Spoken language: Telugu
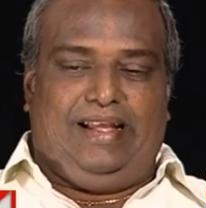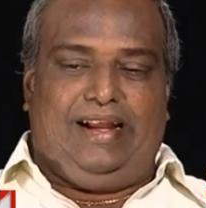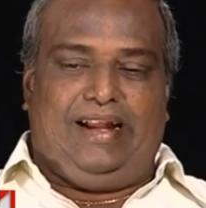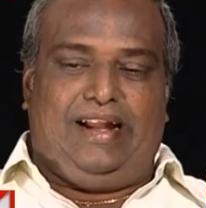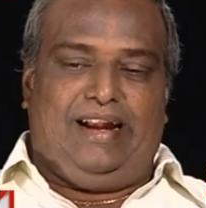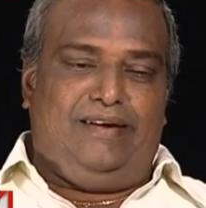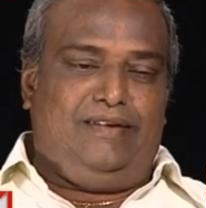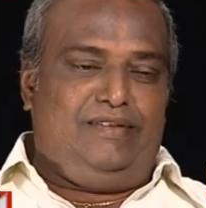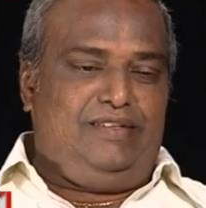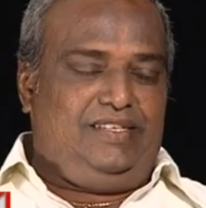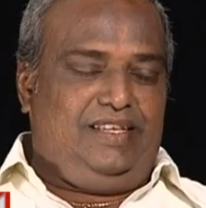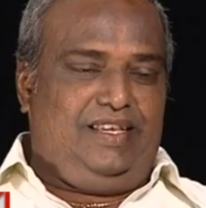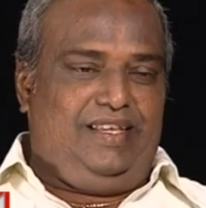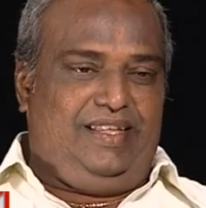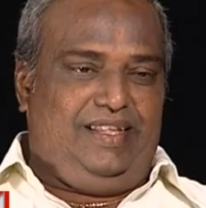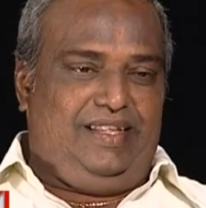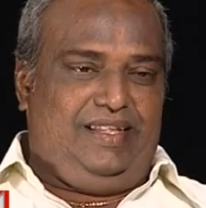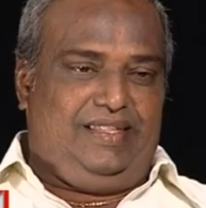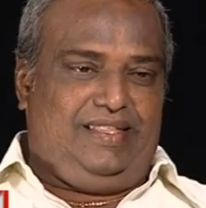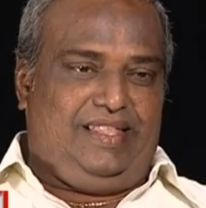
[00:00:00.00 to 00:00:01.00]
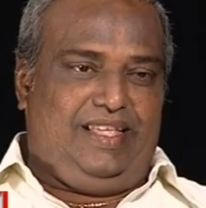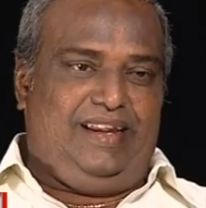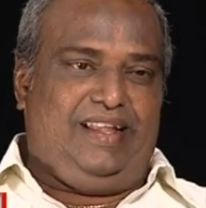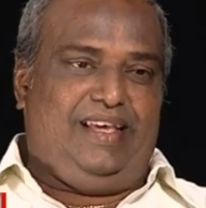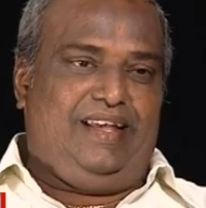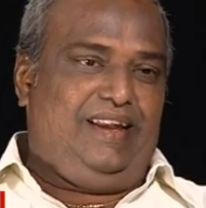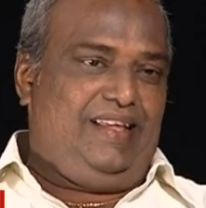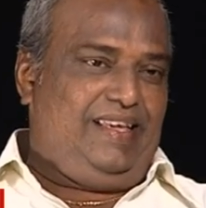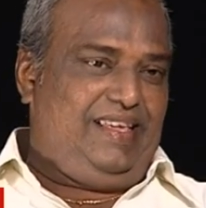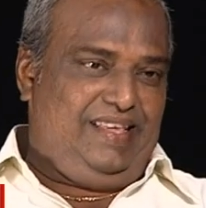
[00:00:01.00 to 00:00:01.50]
అక్కడ నుంచి
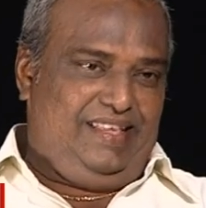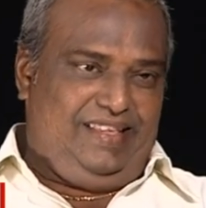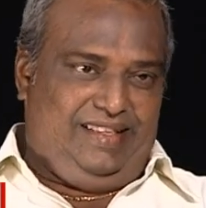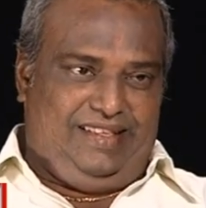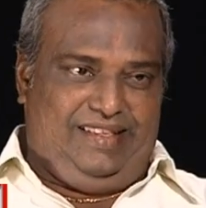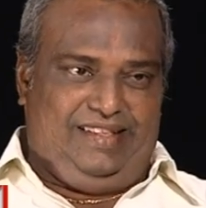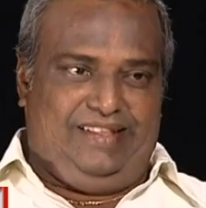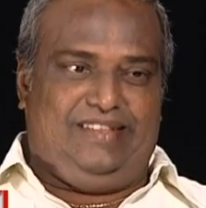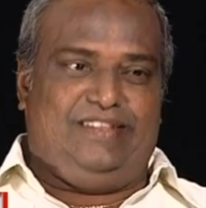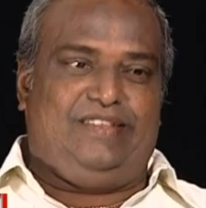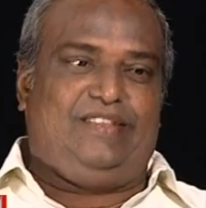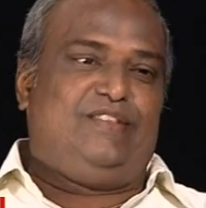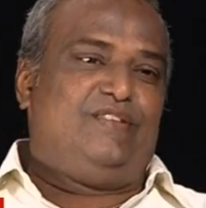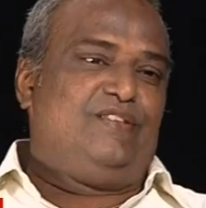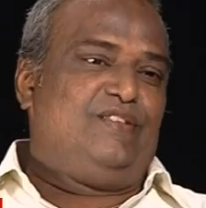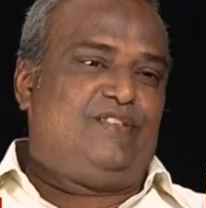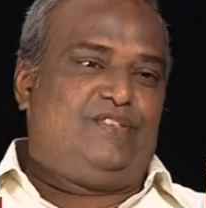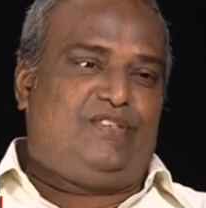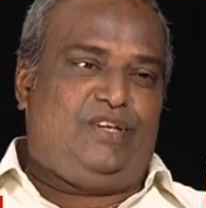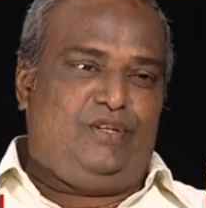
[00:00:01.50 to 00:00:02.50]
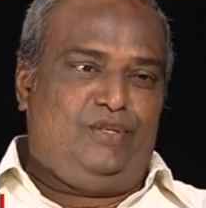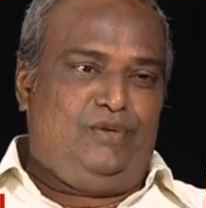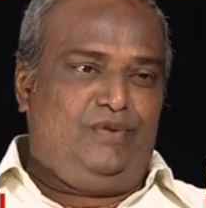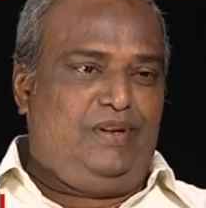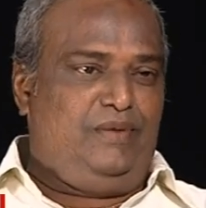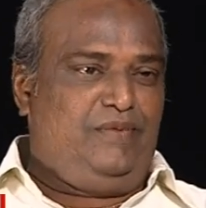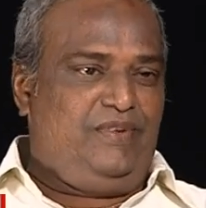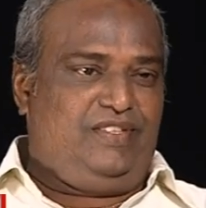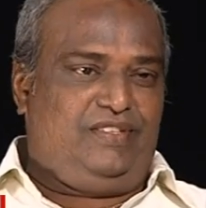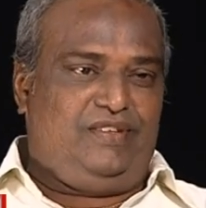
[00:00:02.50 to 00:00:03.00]
తెనాలికి చదువు
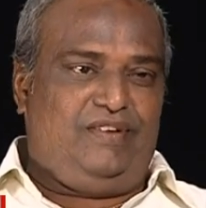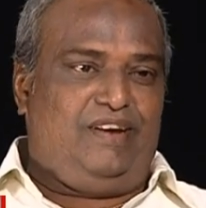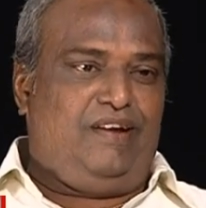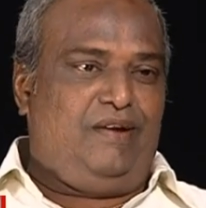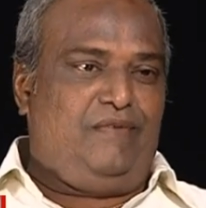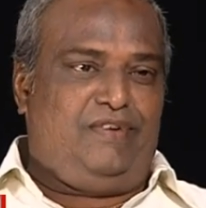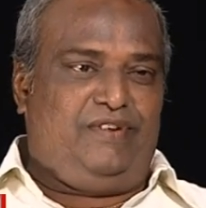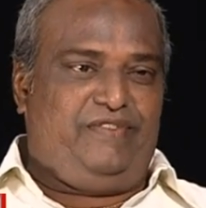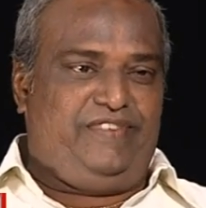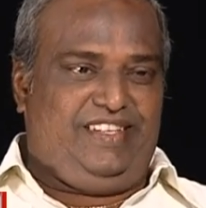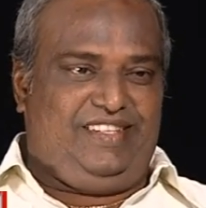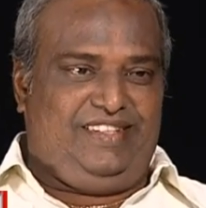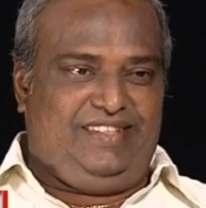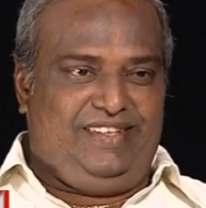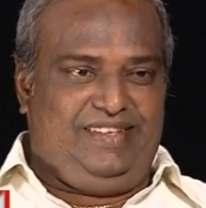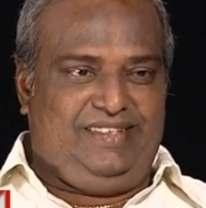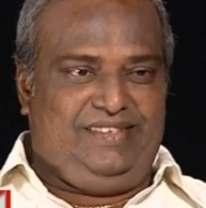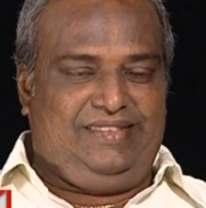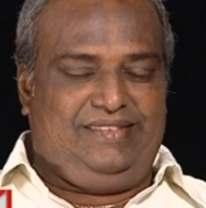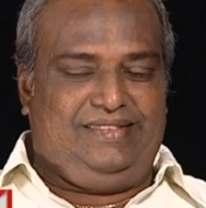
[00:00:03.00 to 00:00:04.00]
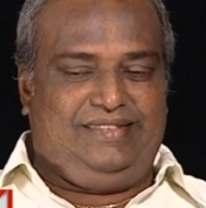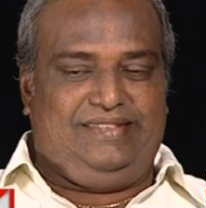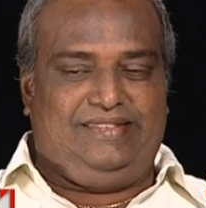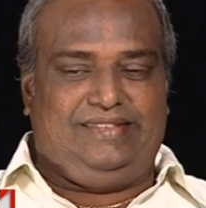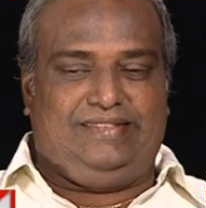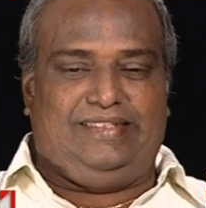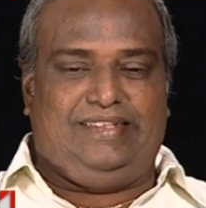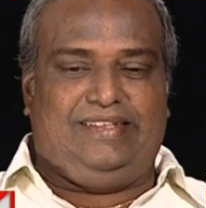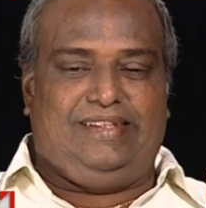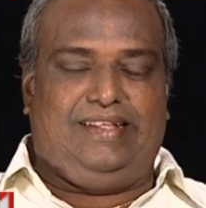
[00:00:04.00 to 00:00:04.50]
నిమిత్తం రావటం అయింది
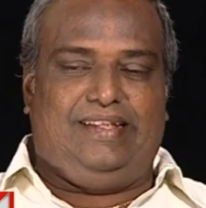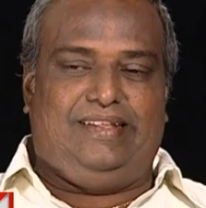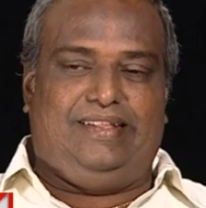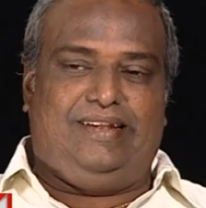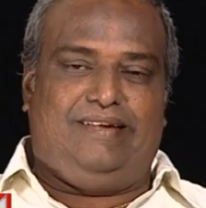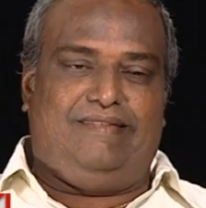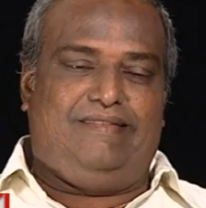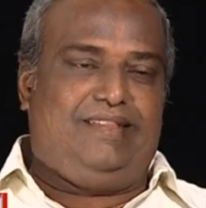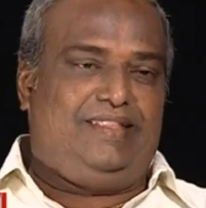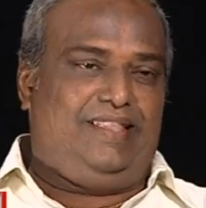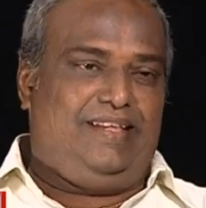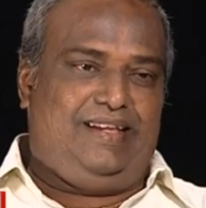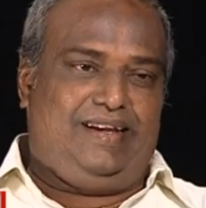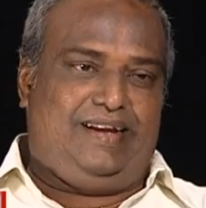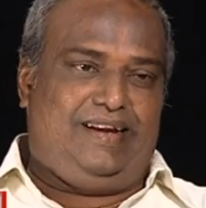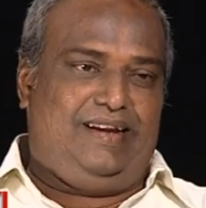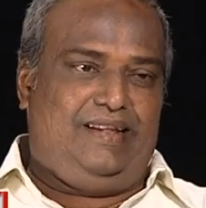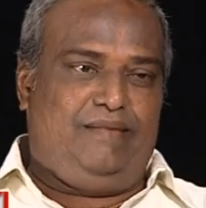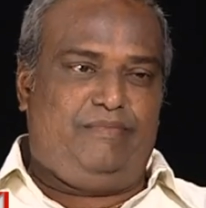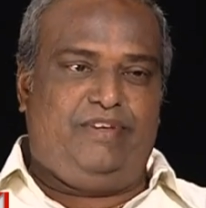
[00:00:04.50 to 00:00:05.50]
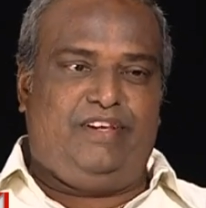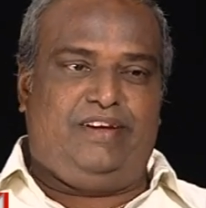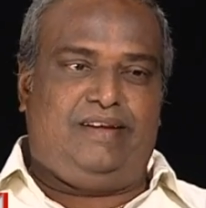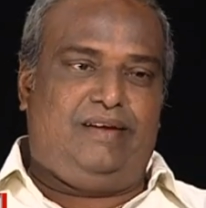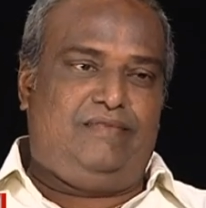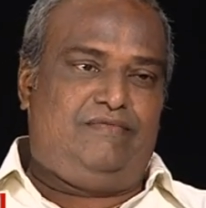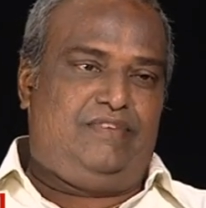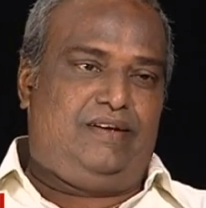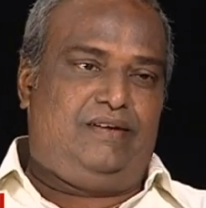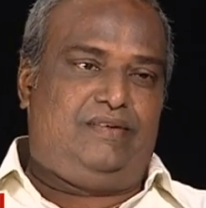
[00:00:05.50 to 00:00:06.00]
ఓకే ఆ తర్వాత అక్కడ
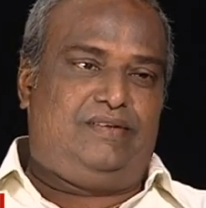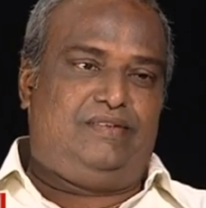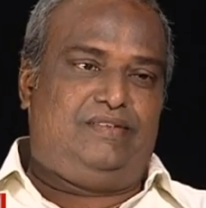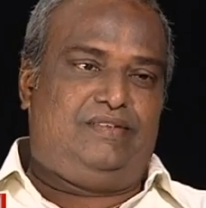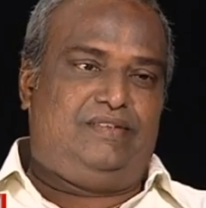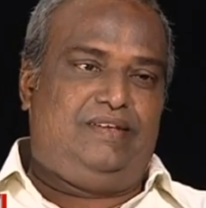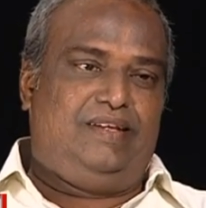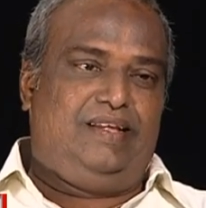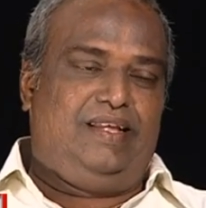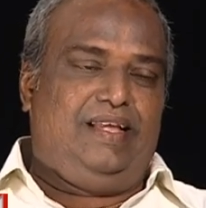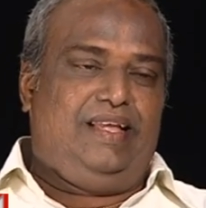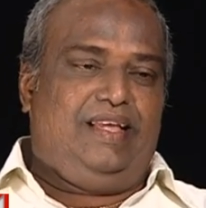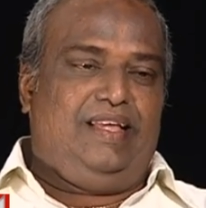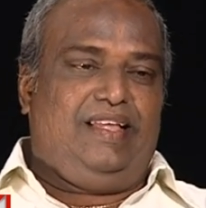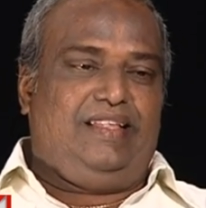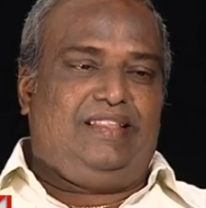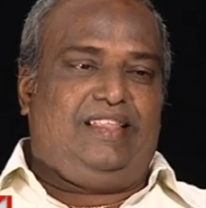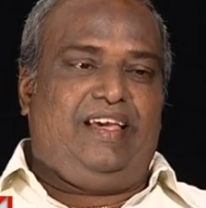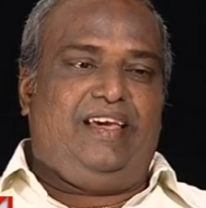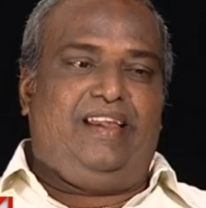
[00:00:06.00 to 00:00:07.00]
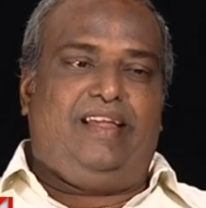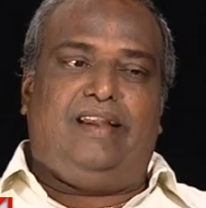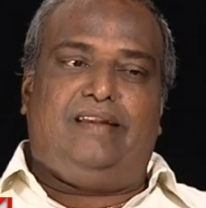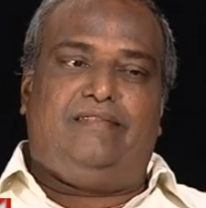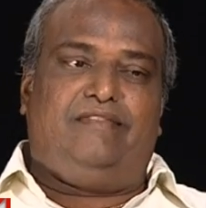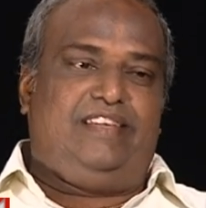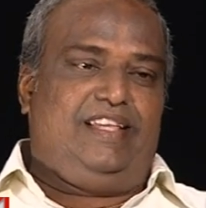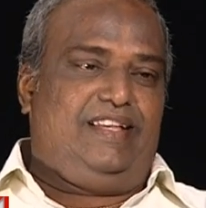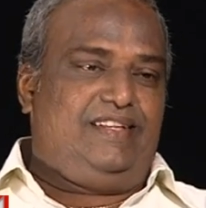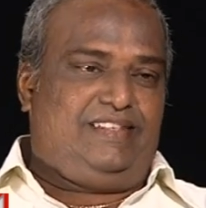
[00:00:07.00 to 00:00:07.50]
బీకాం వరకు
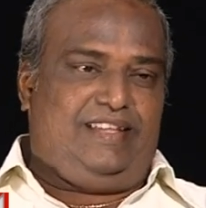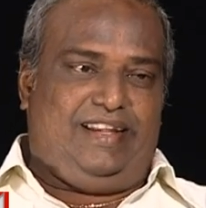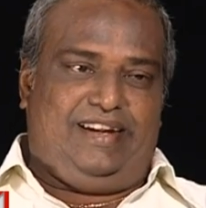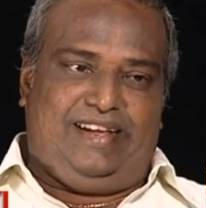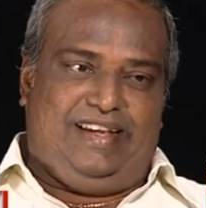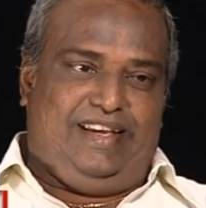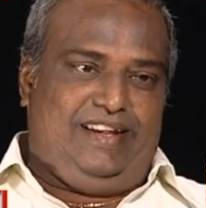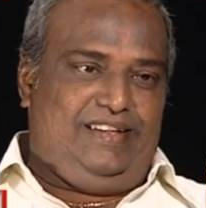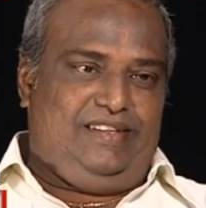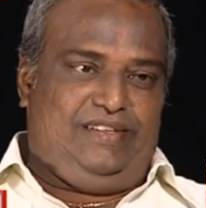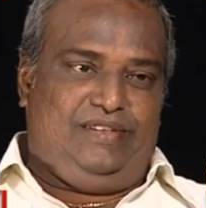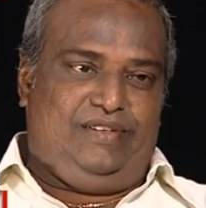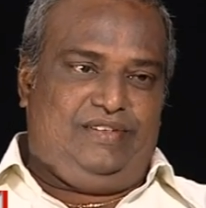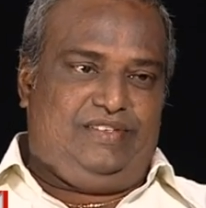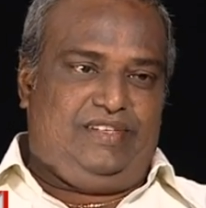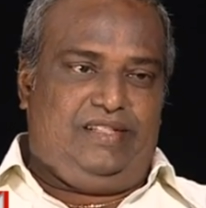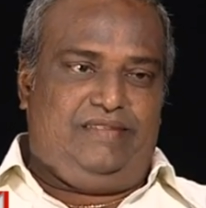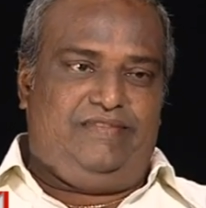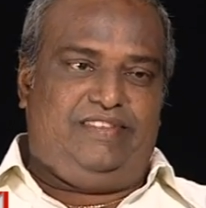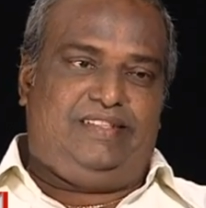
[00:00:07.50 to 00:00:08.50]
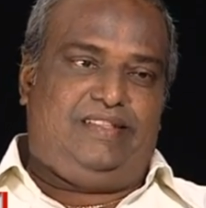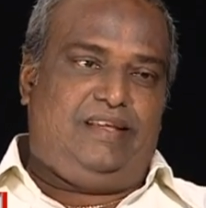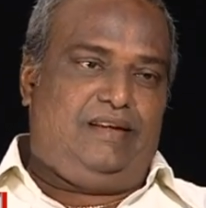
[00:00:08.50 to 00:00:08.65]
తెనాలి విఎస్ఆర్ కాలేజీలో చదివిన